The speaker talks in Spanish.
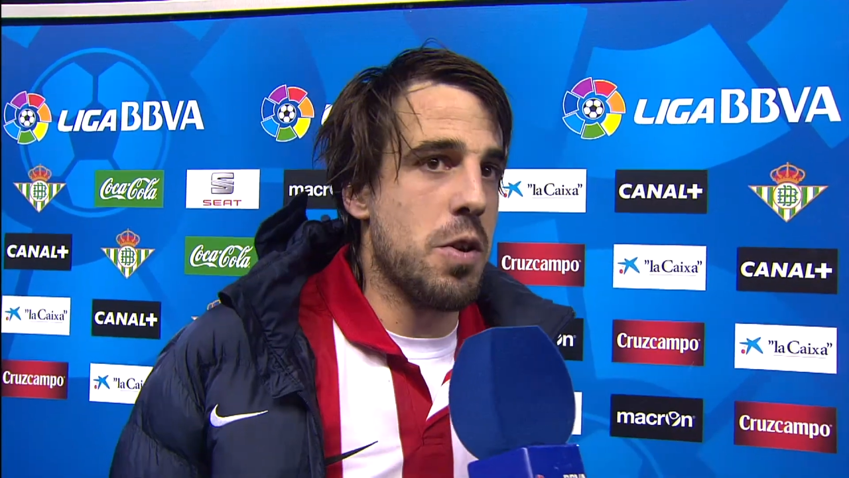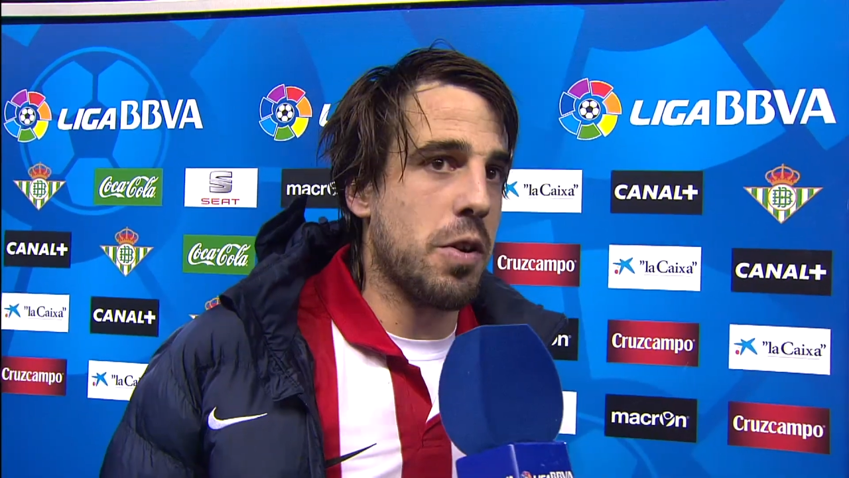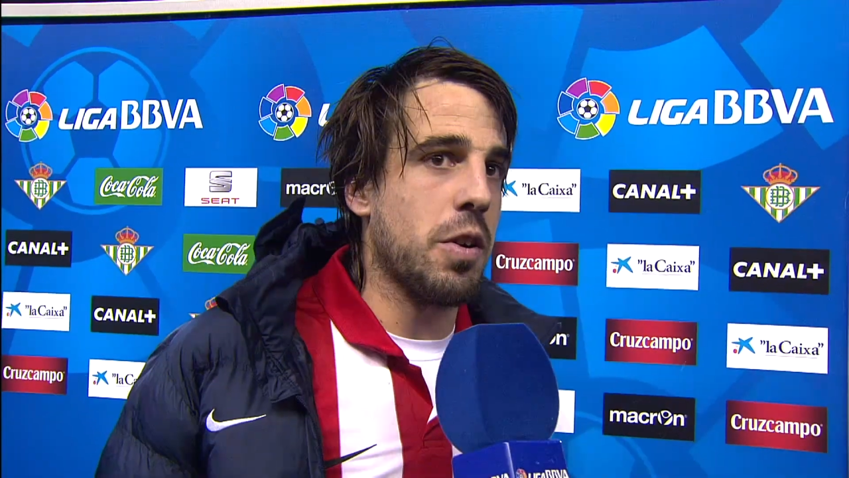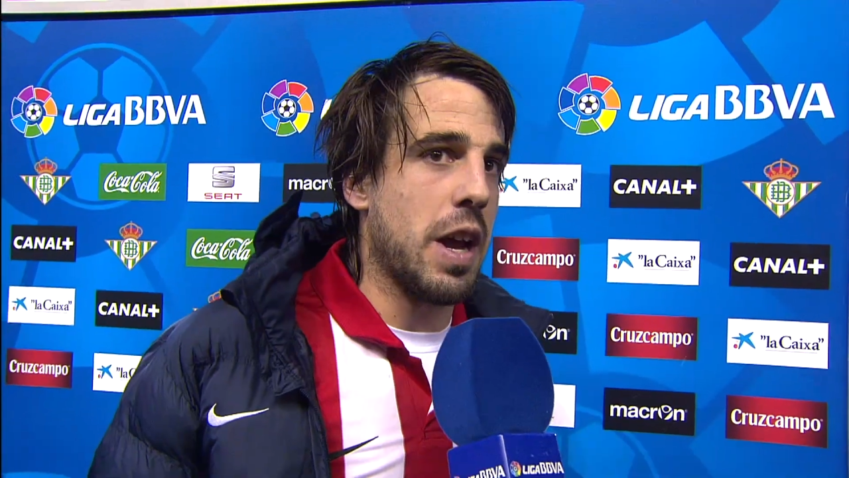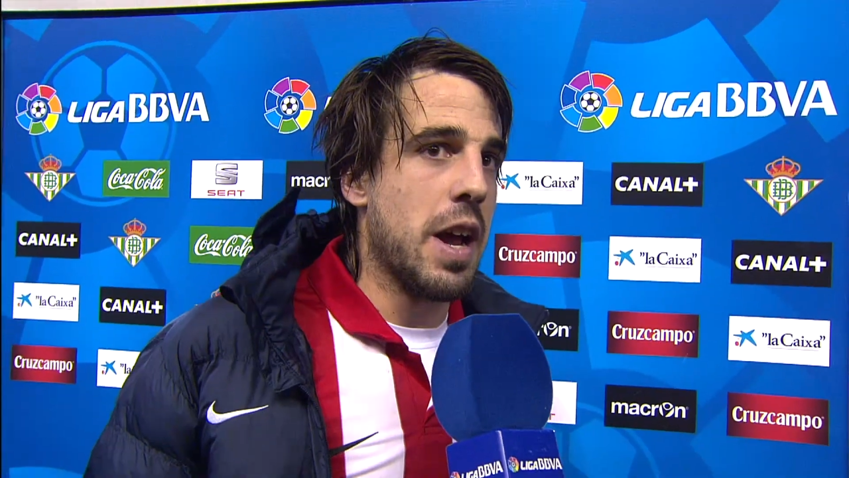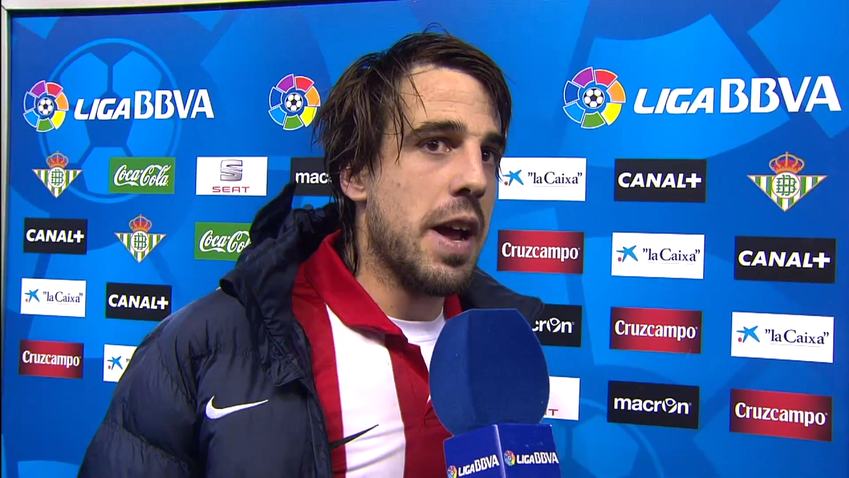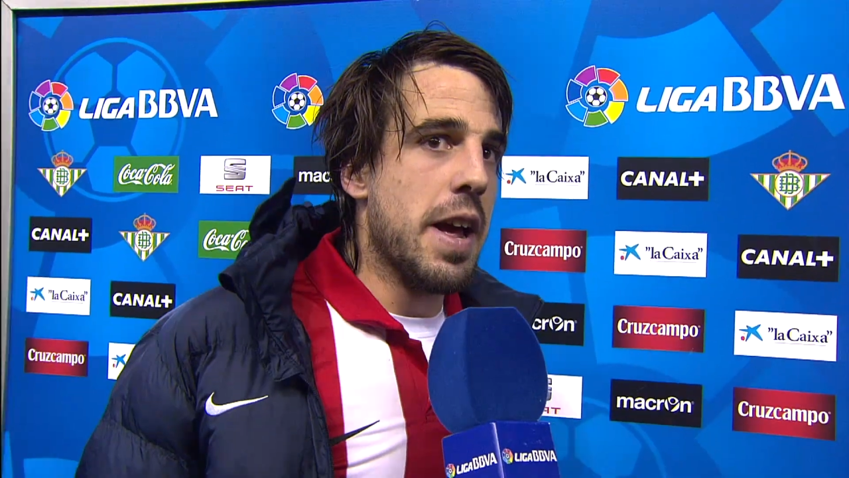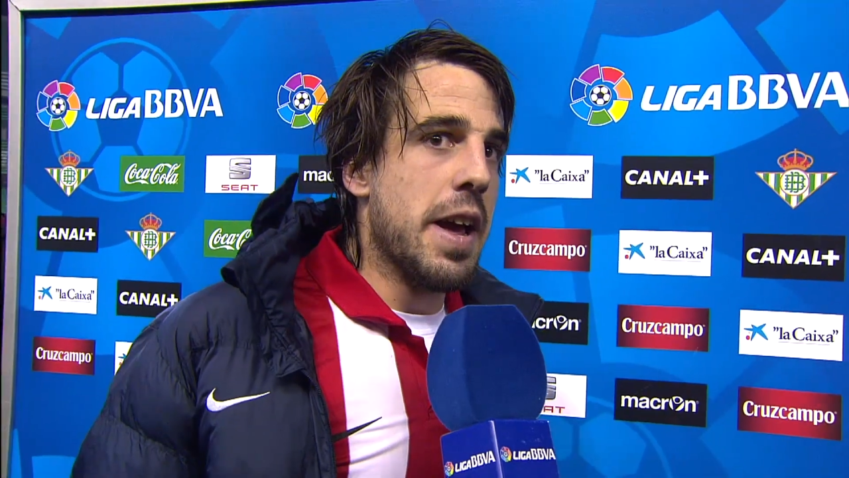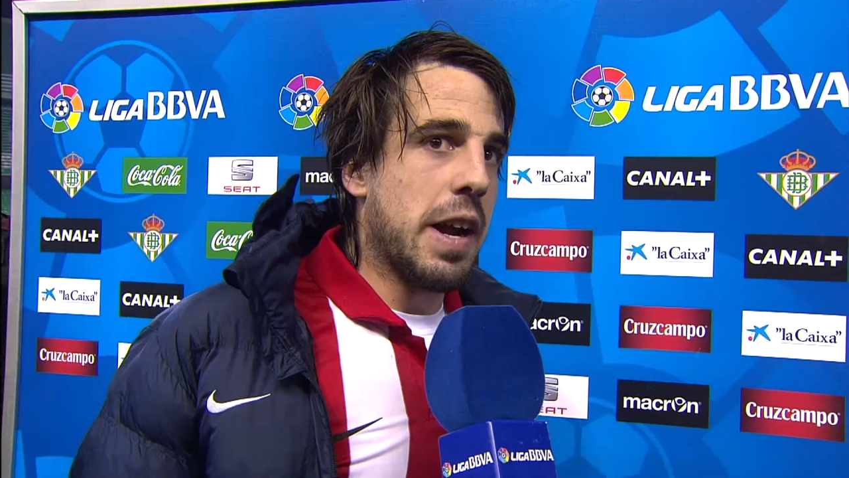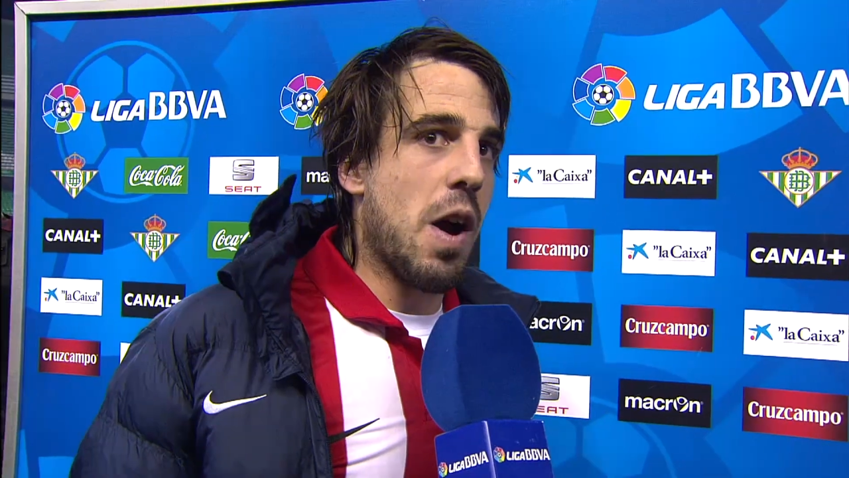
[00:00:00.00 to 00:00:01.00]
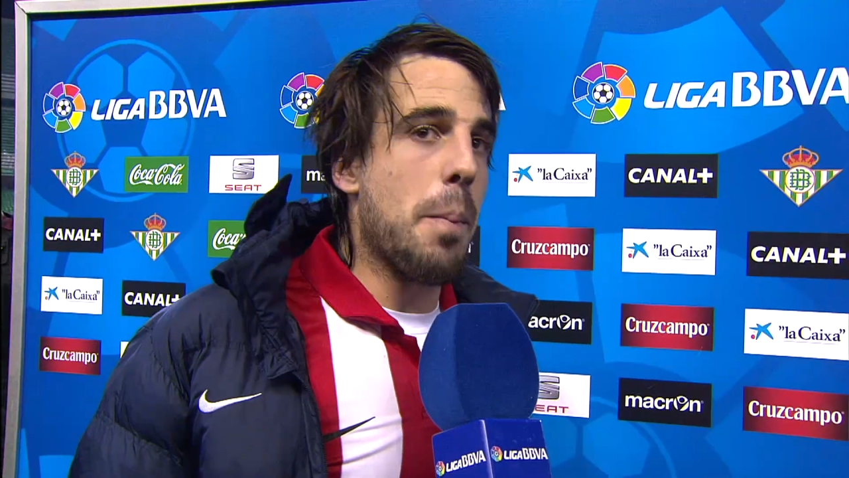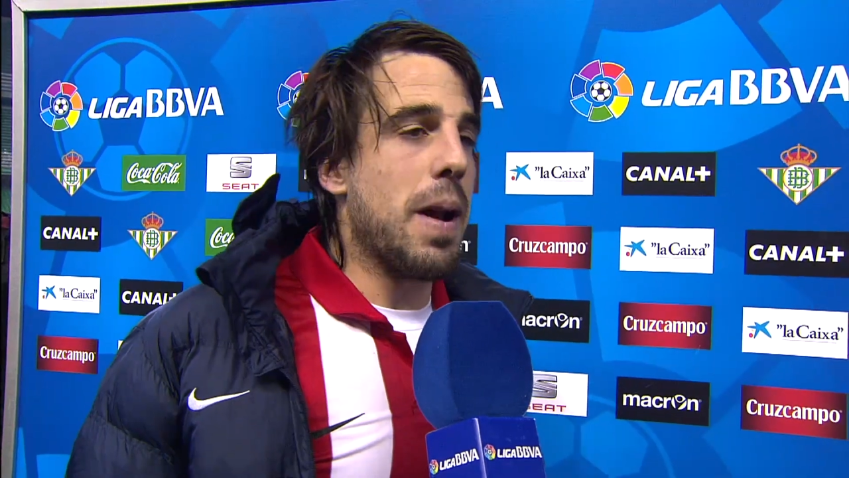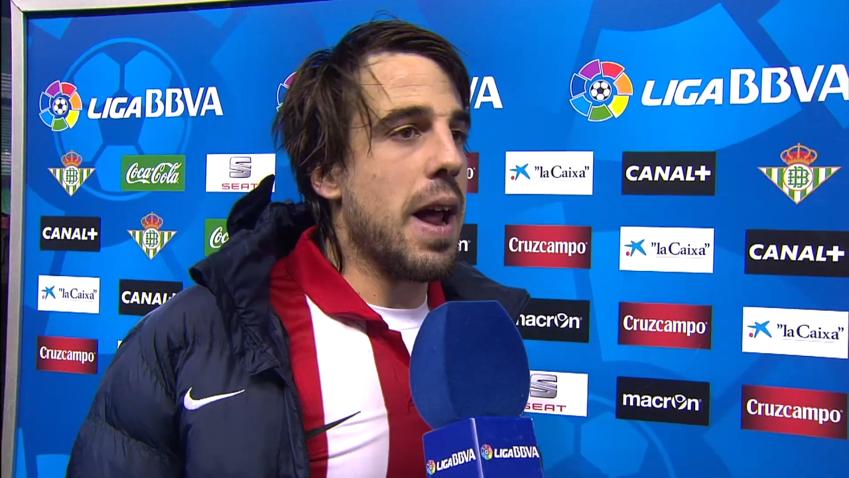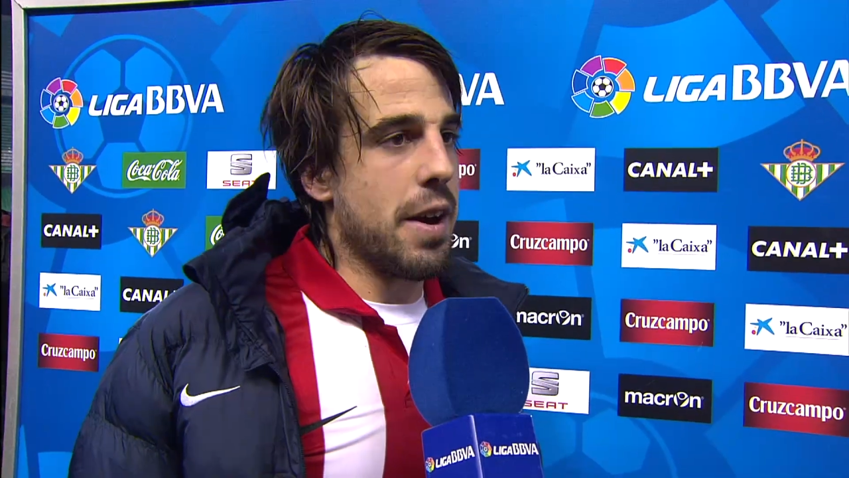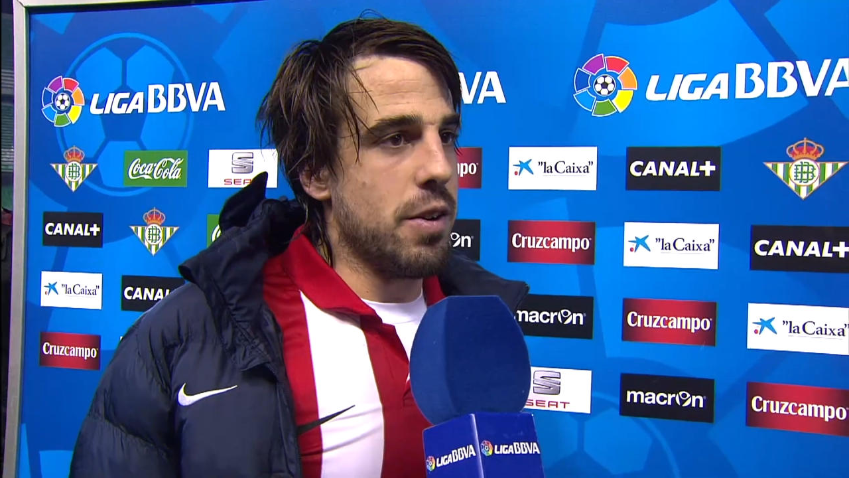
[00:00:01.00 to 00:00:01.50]
Yo creo que, va a
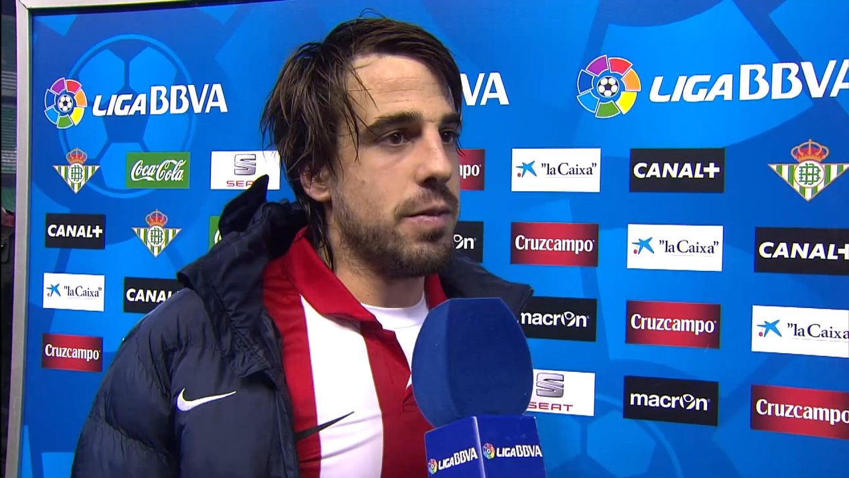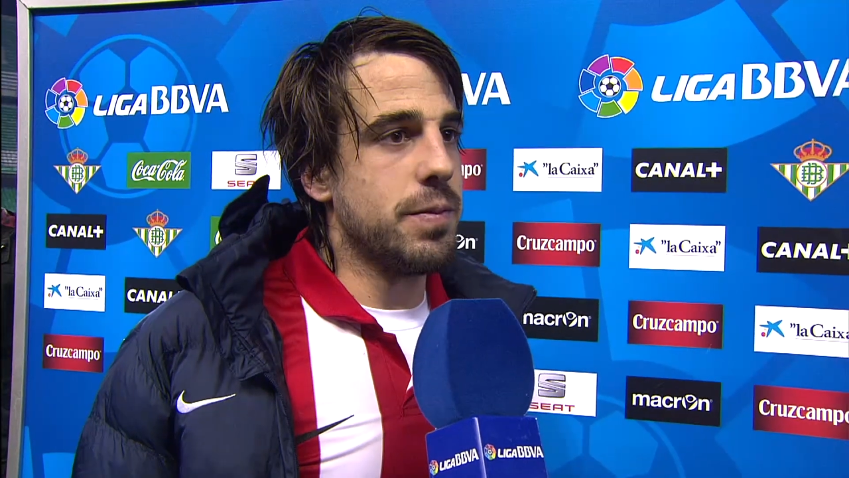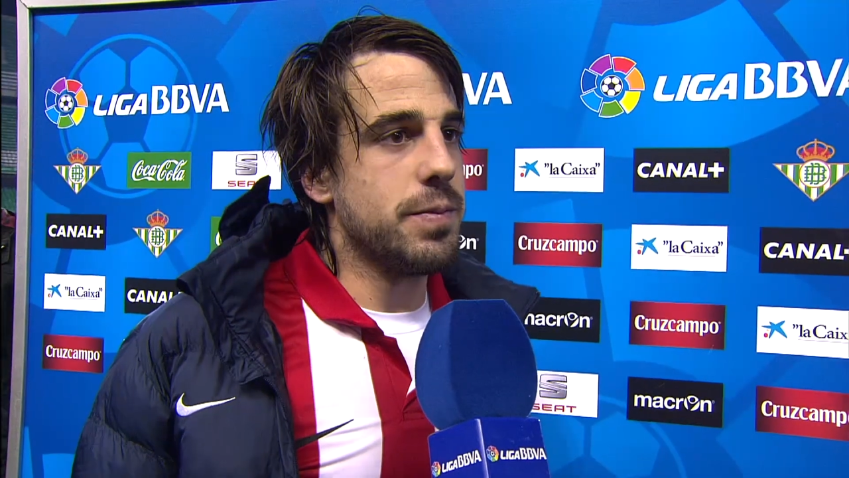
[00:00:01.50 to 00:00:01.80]
pelear, ¿no?